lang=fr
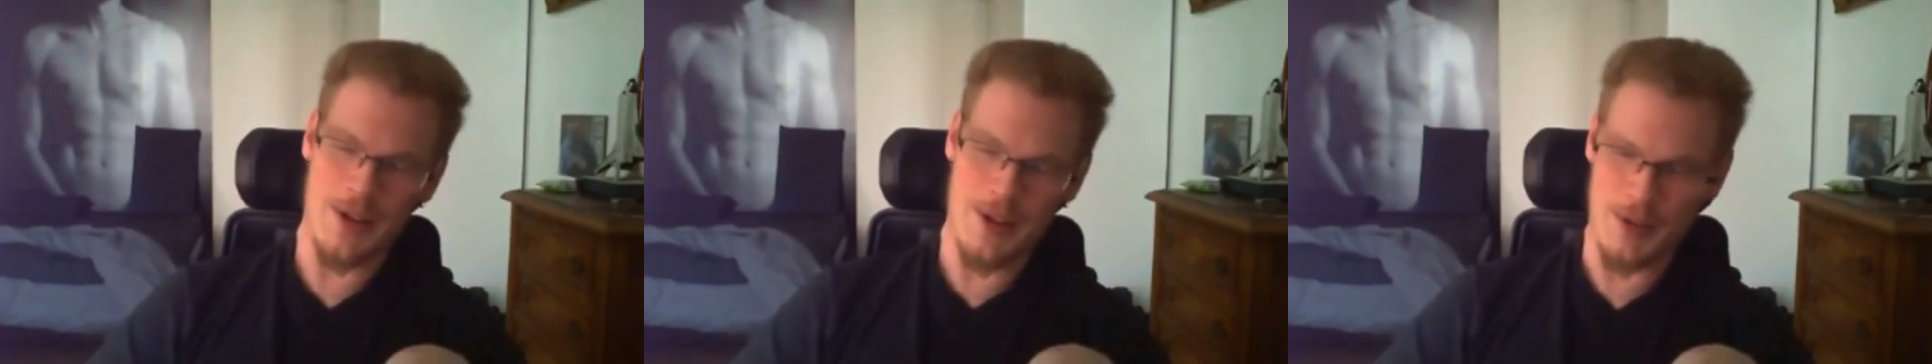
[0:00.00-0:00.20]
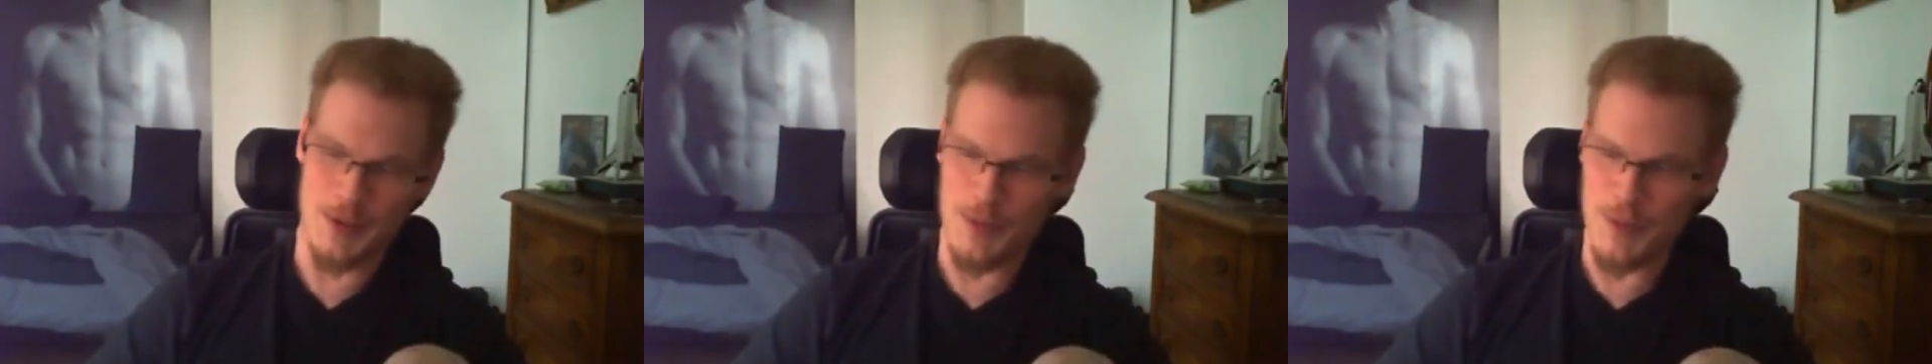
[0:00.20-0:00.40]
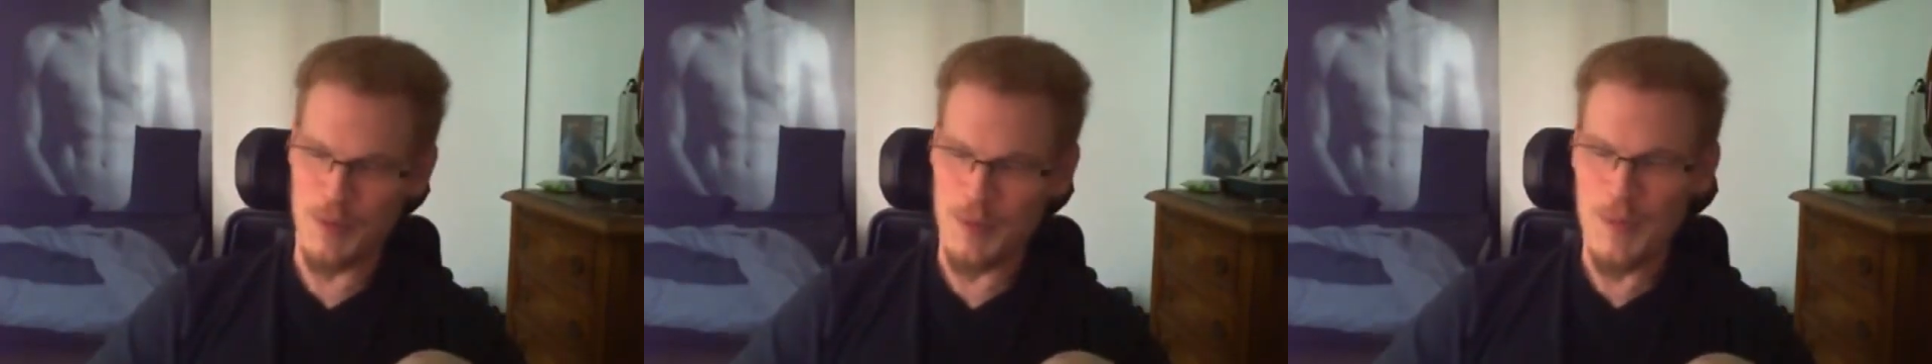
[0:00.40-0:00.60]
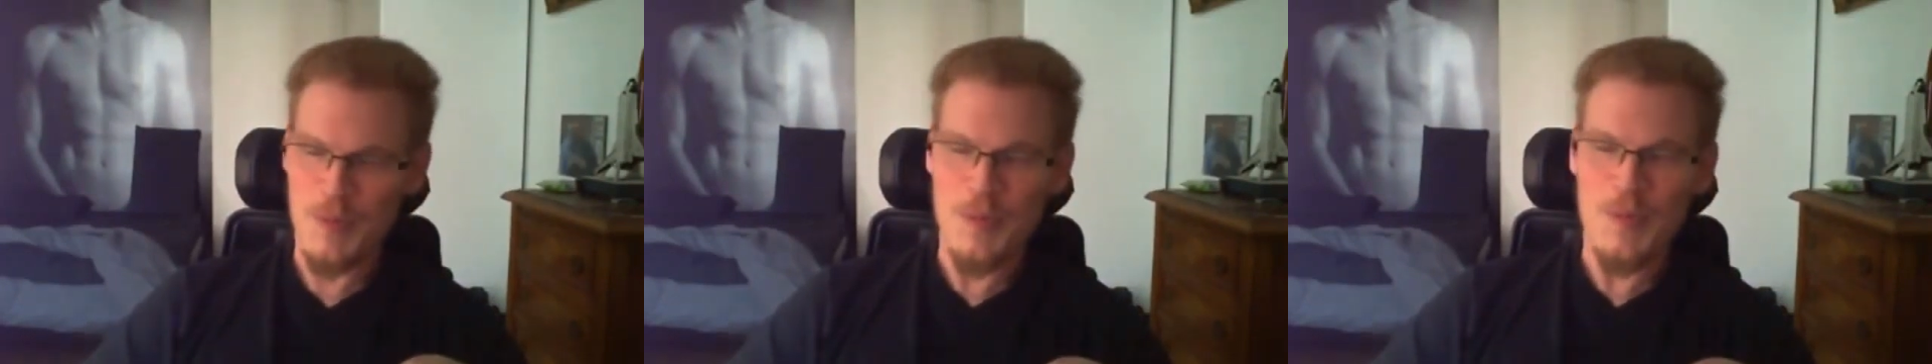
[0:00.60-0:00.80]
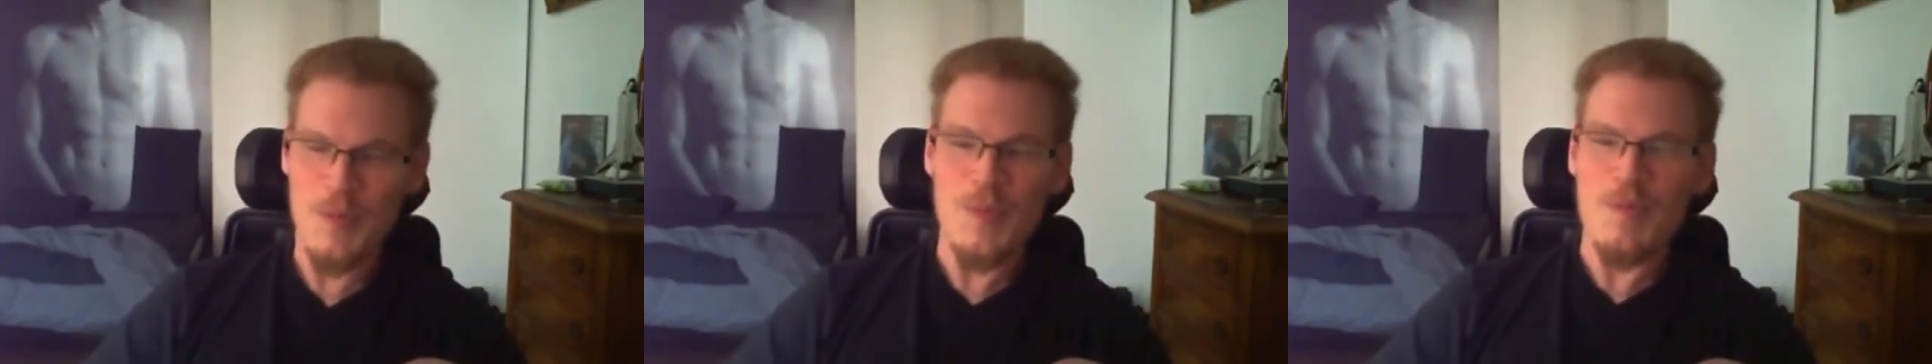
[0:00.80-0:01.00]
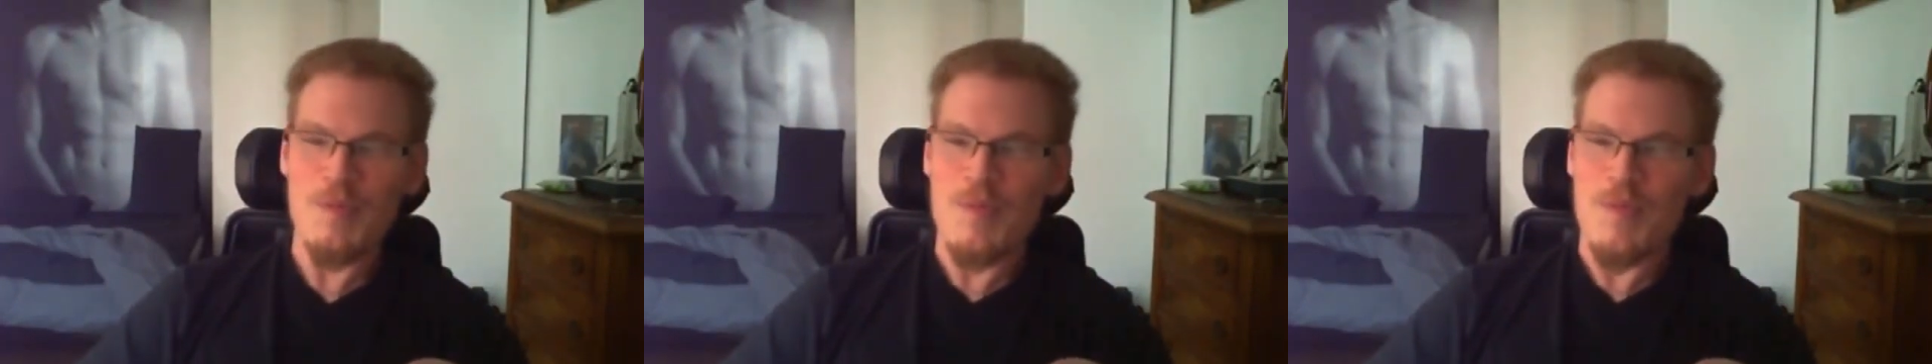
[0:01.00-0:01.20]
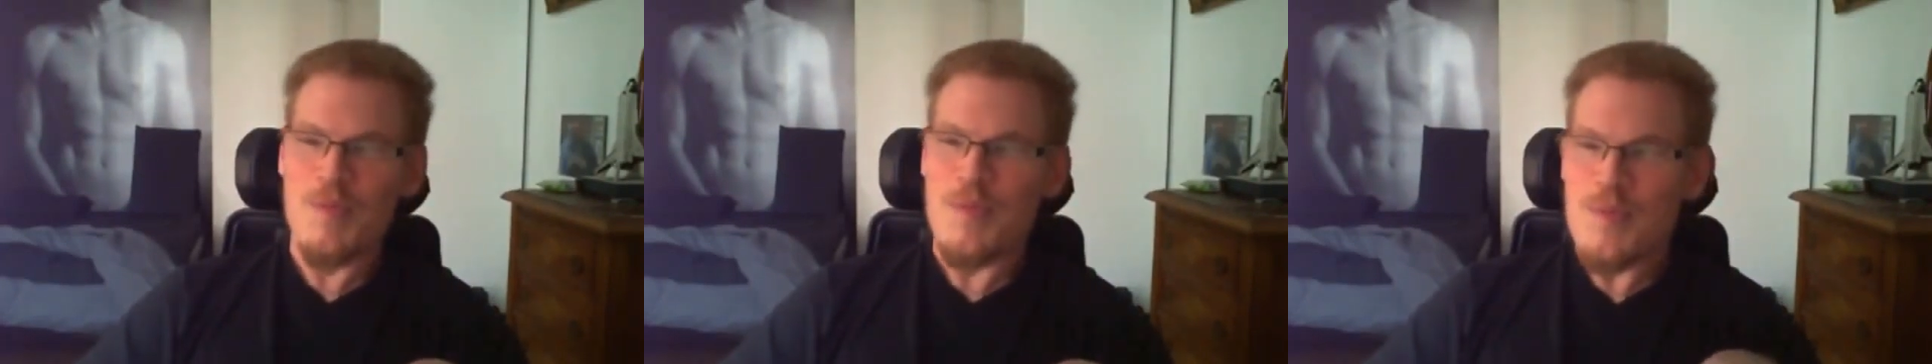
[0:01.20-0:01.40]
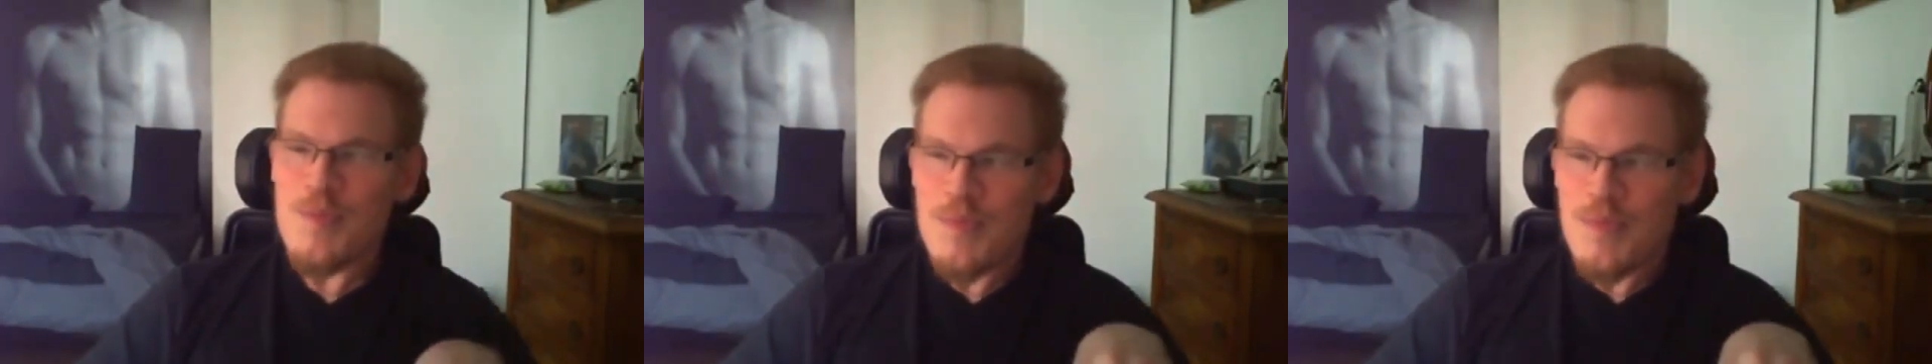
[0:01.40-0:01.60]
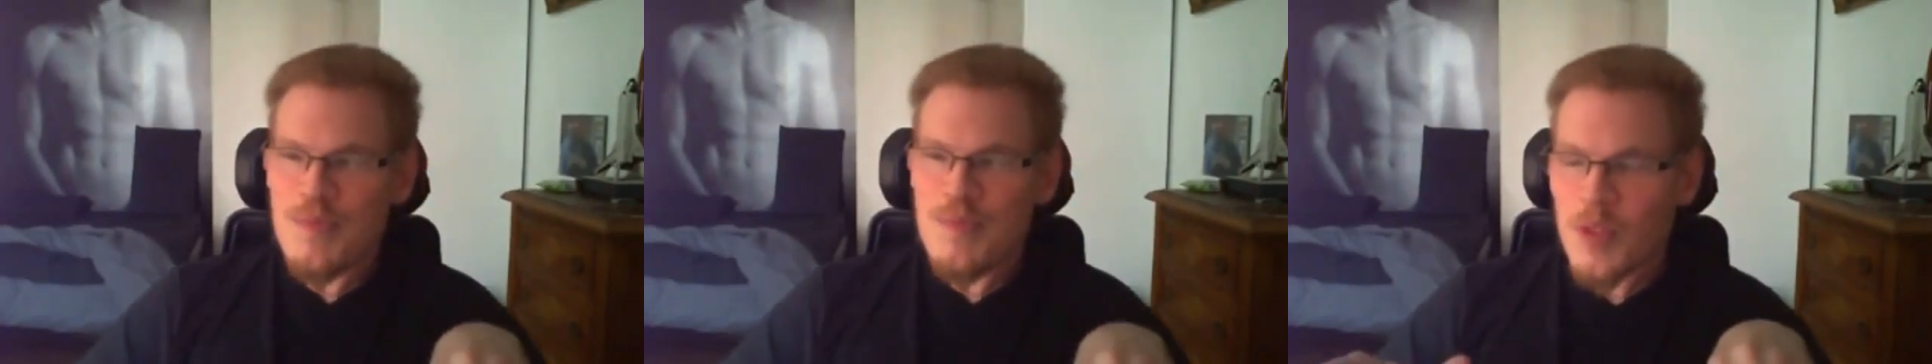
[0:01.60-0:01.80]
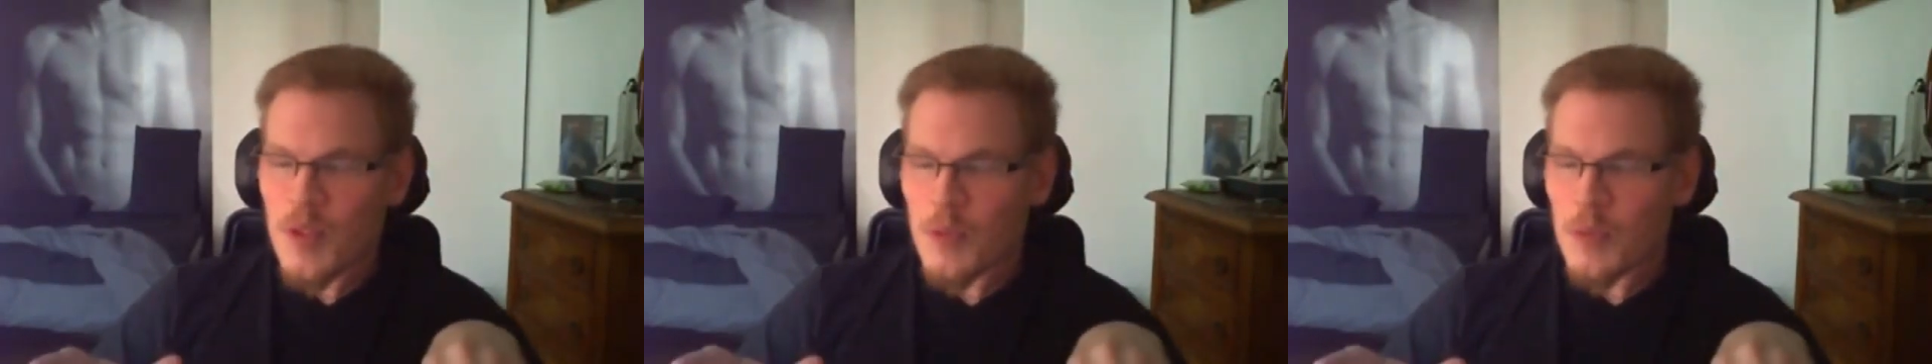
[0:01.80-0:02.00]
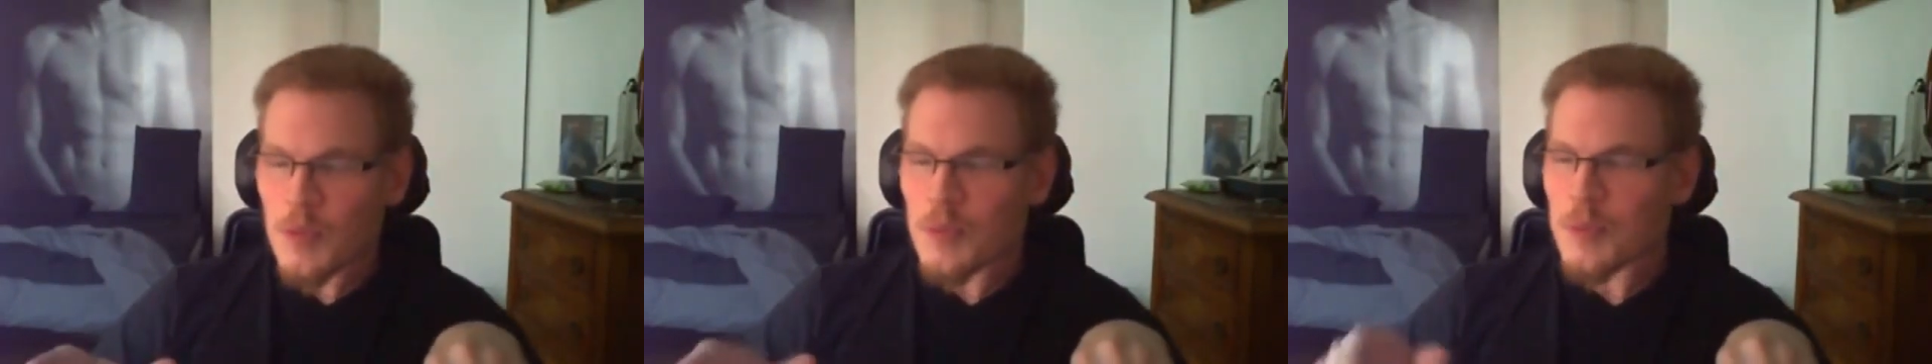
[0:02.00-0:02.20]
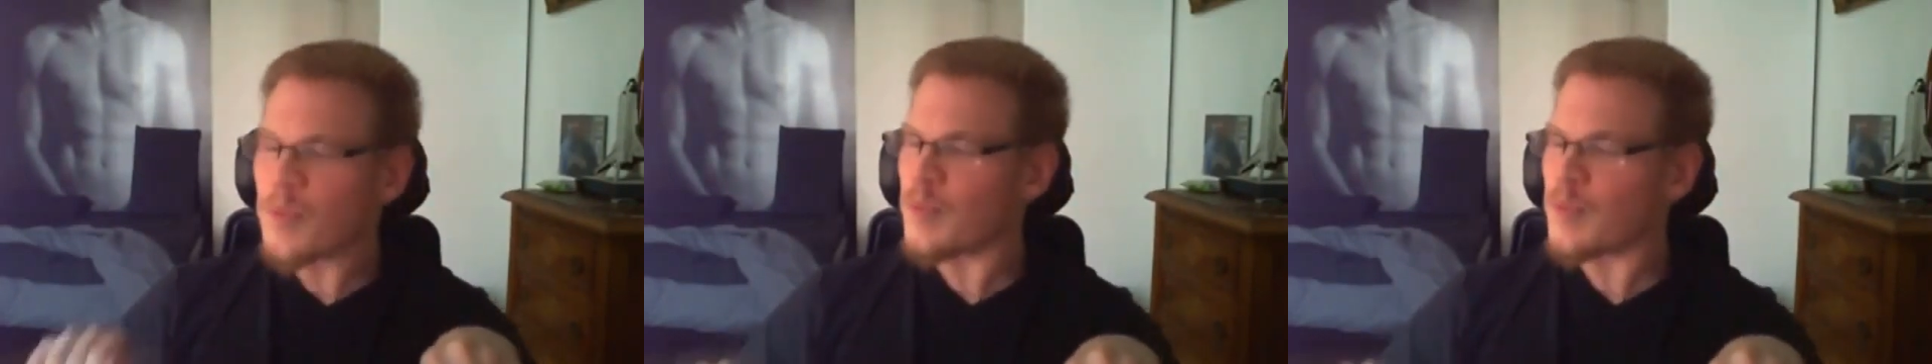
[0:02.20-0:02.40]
comme on pouvait l'avoir avec le petit écran, euh,